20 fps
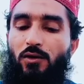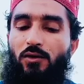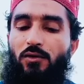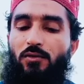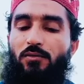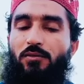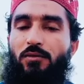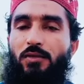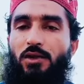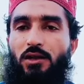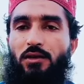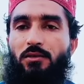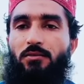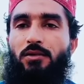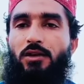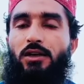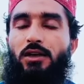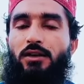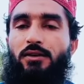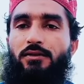और मर्द
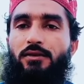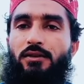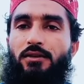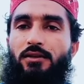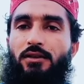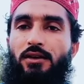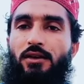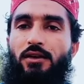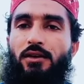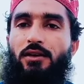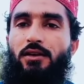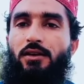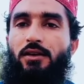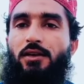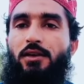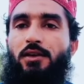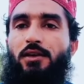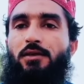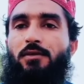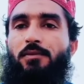भी कर सकते हैं
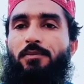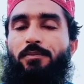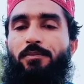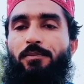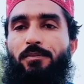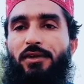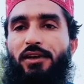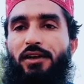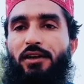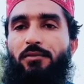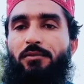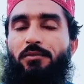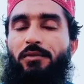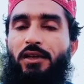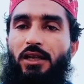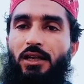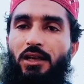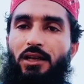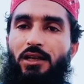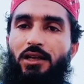बेगम
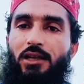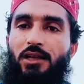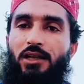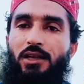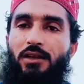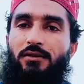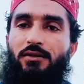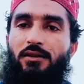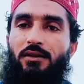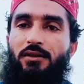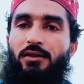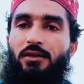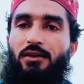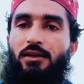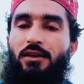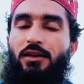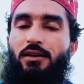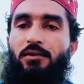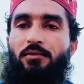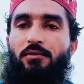मियाँ के लिए कर
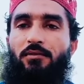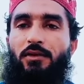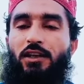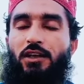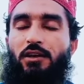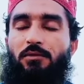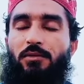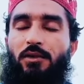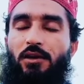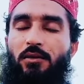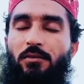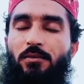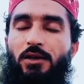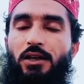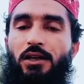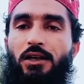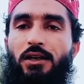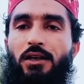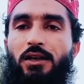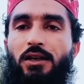सकती है मियाँ बेगम
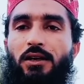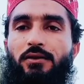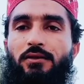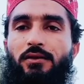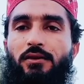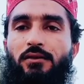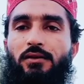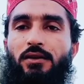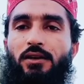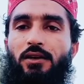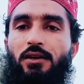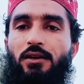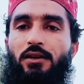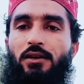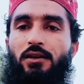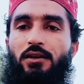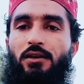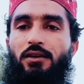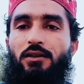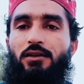के लिए कर सकता है
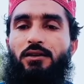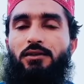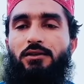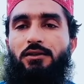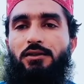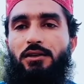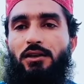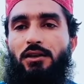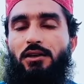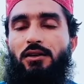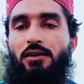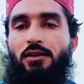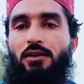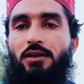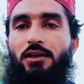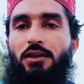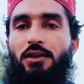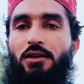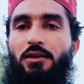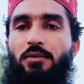ये
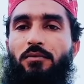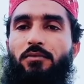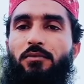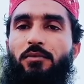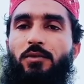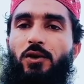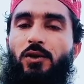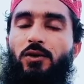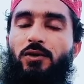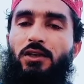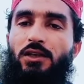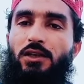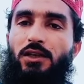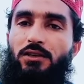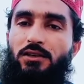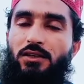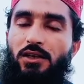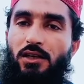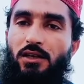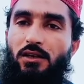बहुत ही
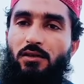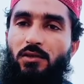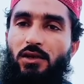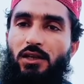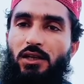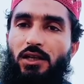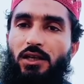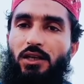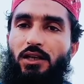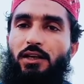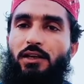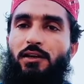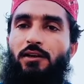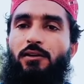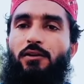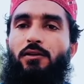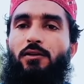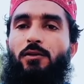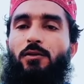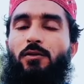आसान अमल है
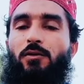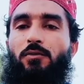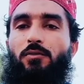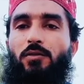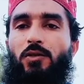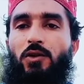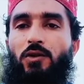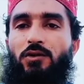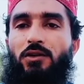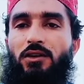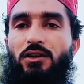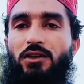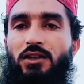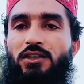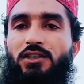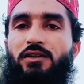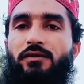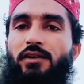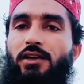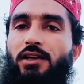और बहुत ही
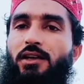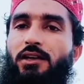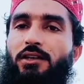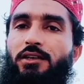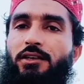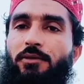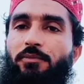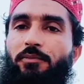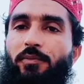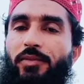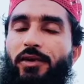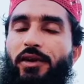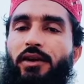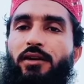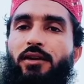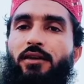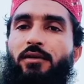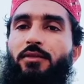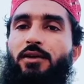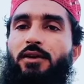नक्श वाला ये
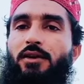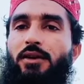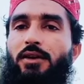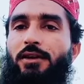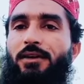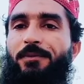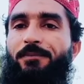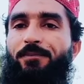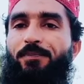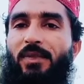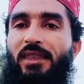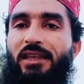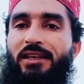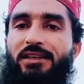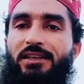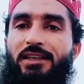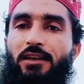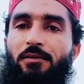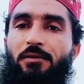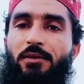प्यारा अमल है
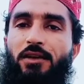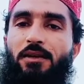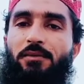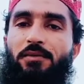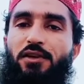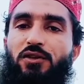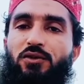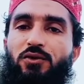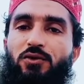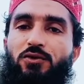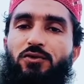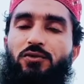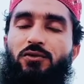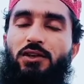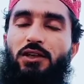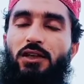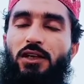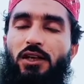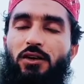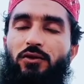ये एक मैंने अपने दोस्त
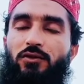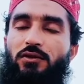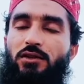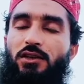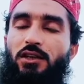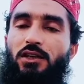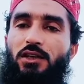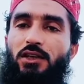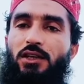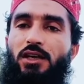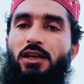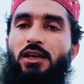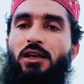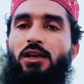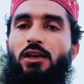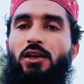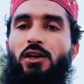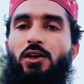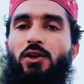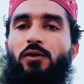को दिया है उसने किया है
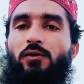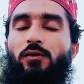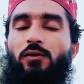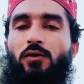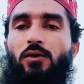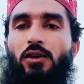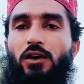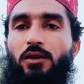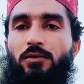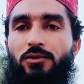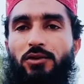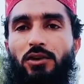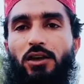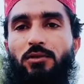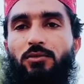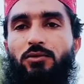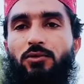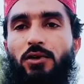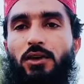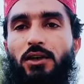वो
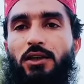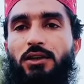कामयाब हुआ